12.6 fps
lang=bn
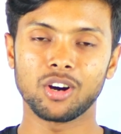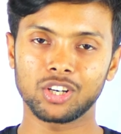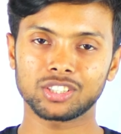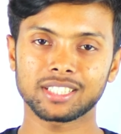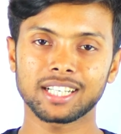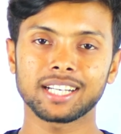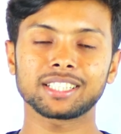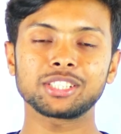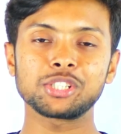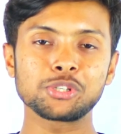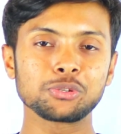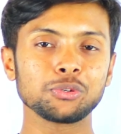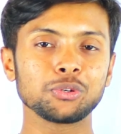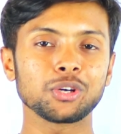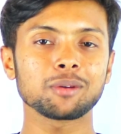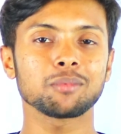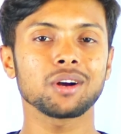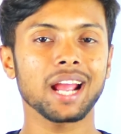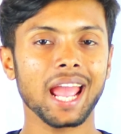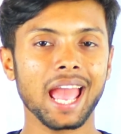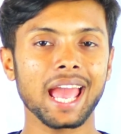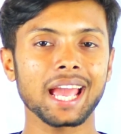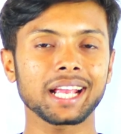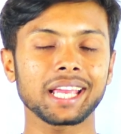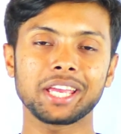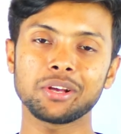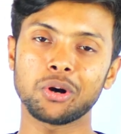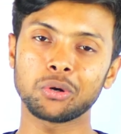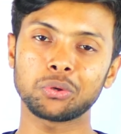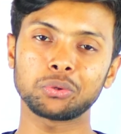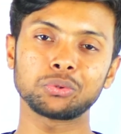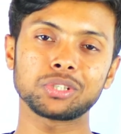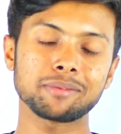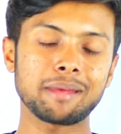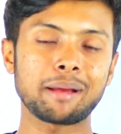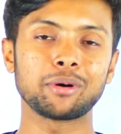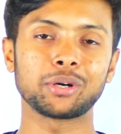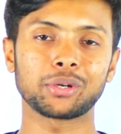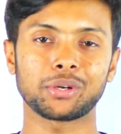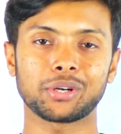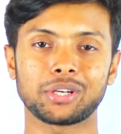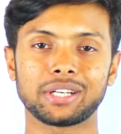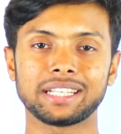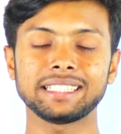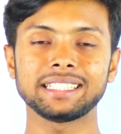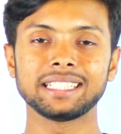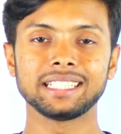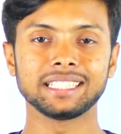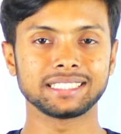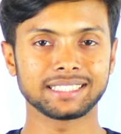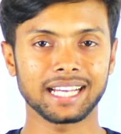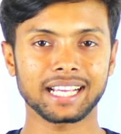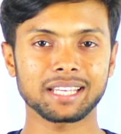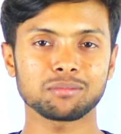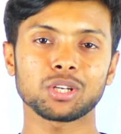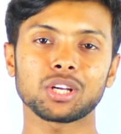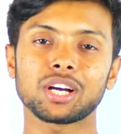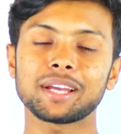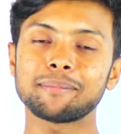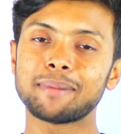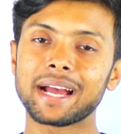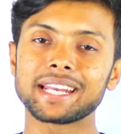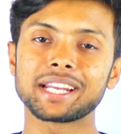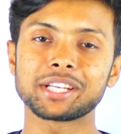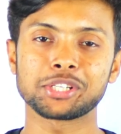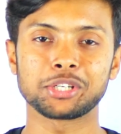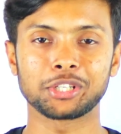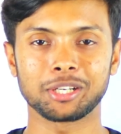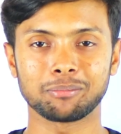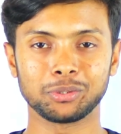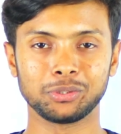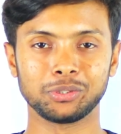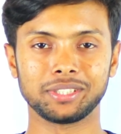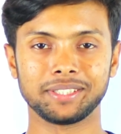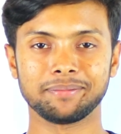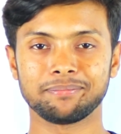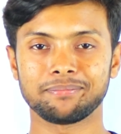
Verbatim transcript: অর্থাৎ শূন্য এবং এক এই অঙ্ক দুটি ব্যবহার করা হয় তাকে বলা হয় বাইনারি সংখ্যা পদ্ধতি